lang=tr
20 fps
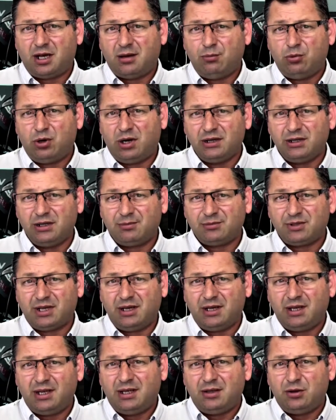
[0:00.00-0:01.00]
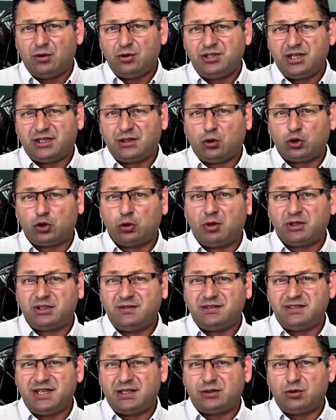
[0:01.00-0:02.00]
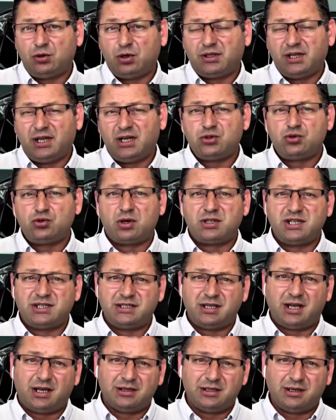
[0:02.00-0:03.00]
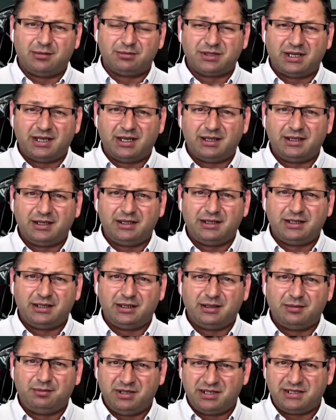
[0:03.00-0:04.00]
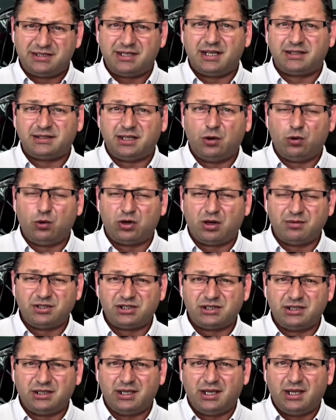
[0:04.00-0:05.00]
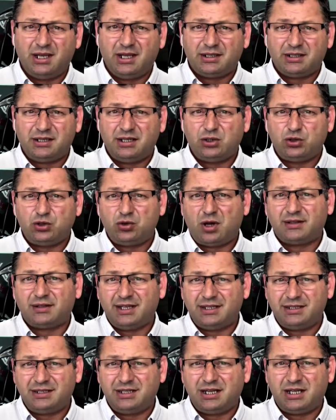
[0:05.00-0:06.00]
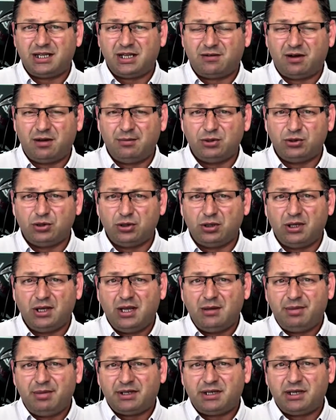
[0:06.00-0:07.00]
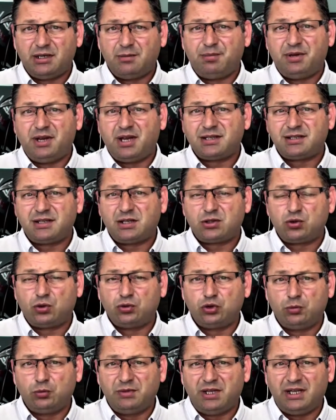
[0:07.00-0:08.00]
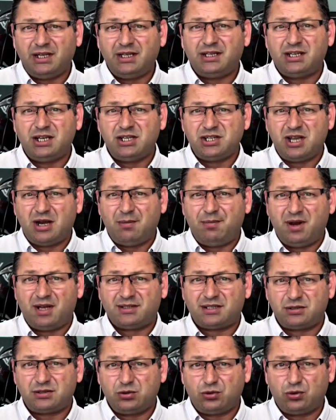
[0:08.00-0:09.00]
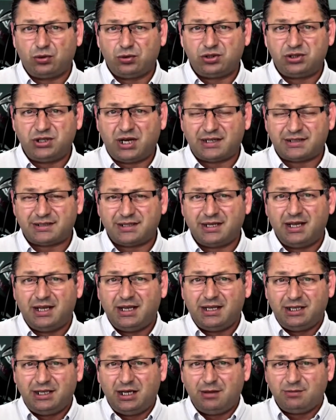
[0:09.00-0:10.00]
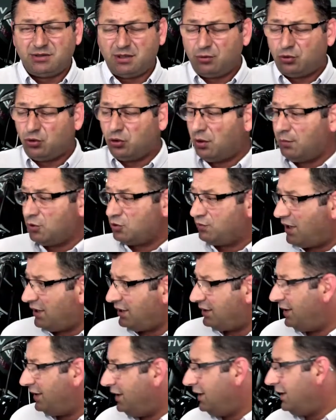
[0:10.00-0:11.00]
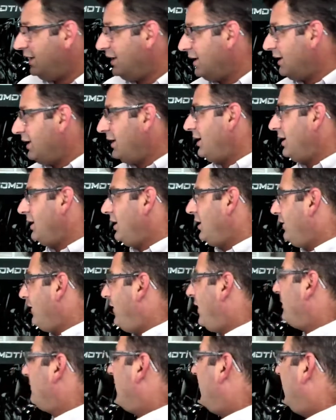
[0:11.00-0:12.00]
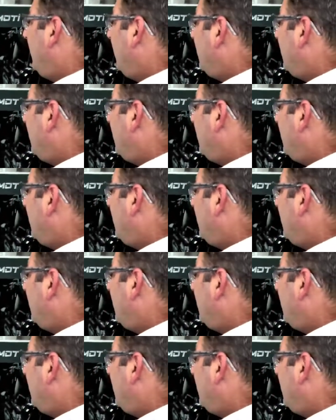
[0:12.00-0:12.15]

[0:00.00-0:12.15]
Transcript: Tam bu anlamda özellikle otomotiv sektörü de çok ciddi anlamda e, bir sekteye uğramıştı ki şu anda etkileri devam ediyor. Peki piyasada son durum ne? İkinci el piyasasını konuşacağız. Yayınımızda bir konumuz var. Ee, efendim